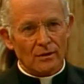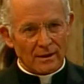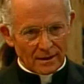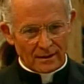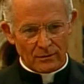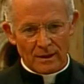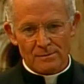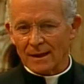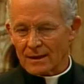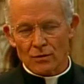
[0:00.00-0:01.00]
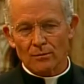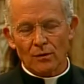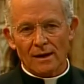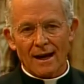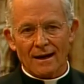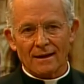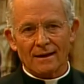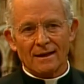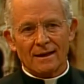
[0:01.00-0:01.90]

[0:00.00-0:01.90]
y una explicación muy clara.